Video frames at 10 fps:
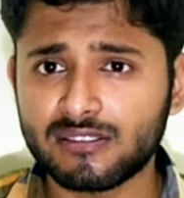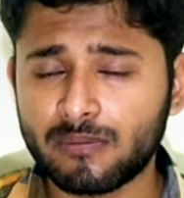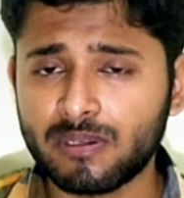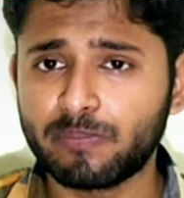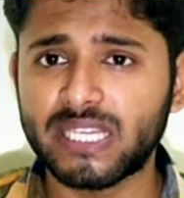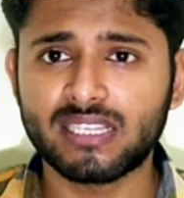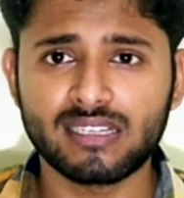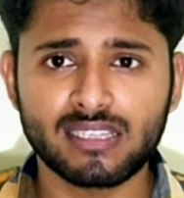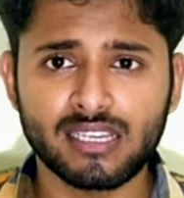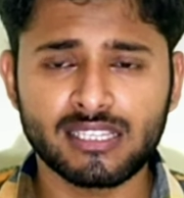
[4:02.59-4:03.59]
सभी
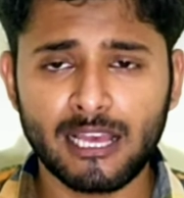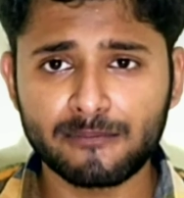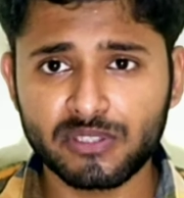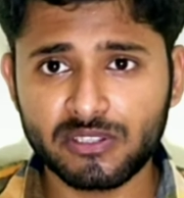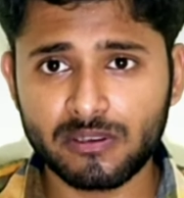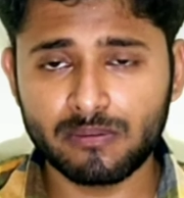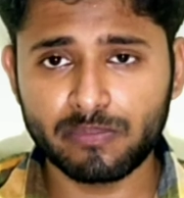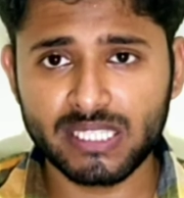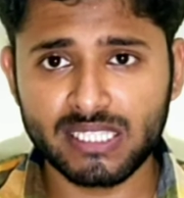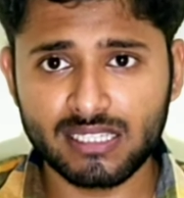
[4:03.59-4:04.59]
पेशेंट के हिसाब से सभी
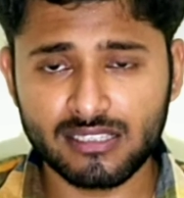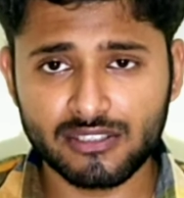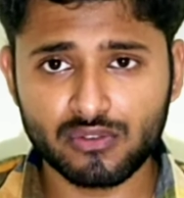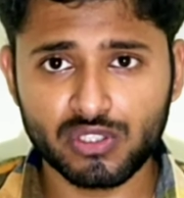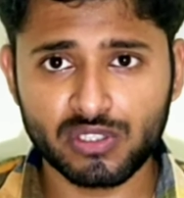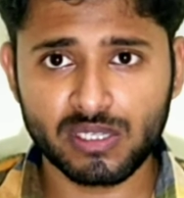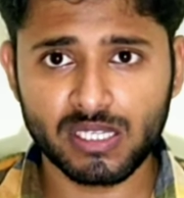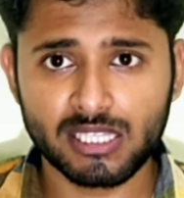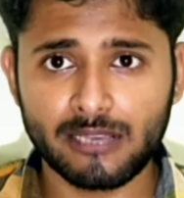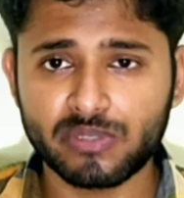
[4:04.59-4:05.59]
पेशेंट के सिचुएशन के
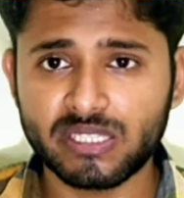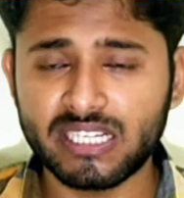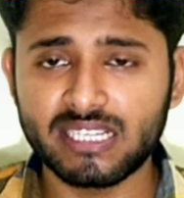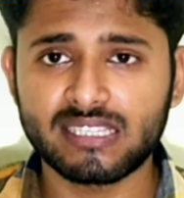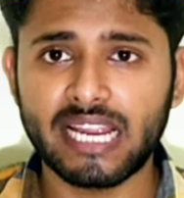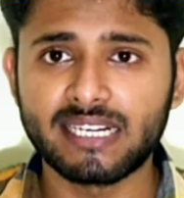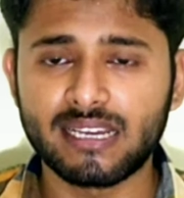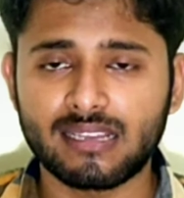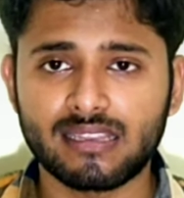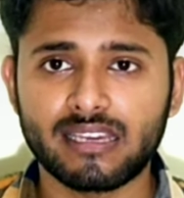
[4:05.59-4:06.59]
हिसाब से ये डिसाइड
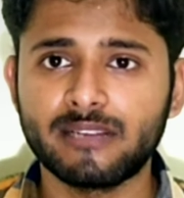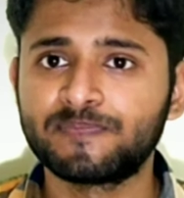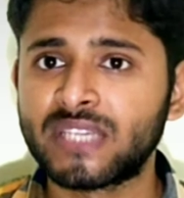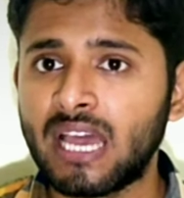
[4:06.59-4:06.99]
करते हैं